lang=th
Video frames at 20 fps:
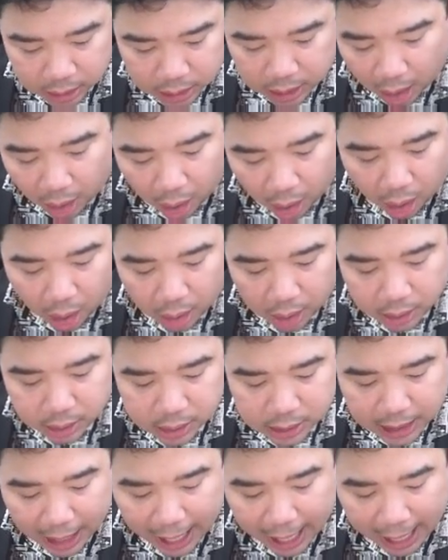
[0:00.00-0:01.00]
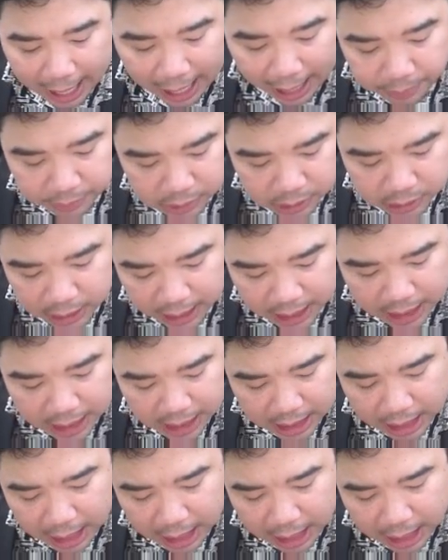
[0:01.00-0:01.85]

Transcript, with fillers: สอง สาม สี่